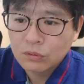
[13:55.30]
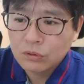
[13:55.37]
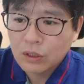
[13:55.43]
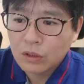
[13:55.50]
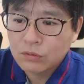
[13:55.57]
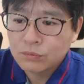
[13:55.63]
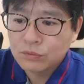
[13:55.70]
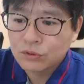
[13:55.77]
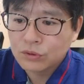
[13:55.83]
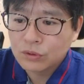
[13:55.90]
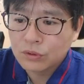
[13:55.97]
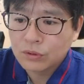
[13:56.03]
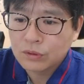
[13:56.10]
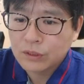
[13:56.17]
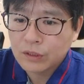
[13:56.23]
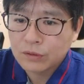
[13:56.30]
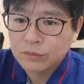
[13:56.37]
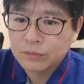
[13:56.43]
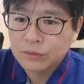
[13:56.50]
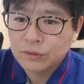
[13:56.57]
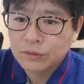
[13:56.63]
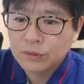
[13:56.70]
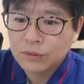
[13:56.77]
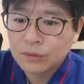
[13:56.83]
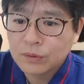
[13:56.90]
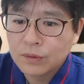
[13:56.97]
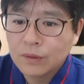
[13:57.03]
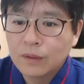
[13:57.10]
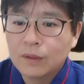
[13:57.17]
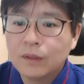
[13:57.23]
잘 움직여요, 잘 움직여요.
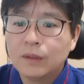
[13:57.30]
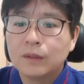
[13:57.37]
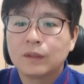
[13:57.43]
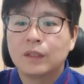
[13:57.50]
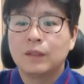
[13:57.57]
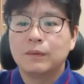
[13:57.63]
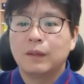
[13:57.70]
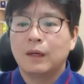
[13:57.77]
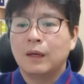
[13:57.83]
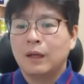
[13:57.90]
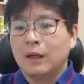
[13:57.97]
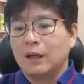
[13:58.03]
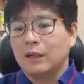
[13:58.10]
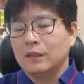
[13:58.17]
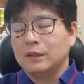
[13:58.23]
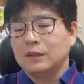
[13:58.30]
그럼 아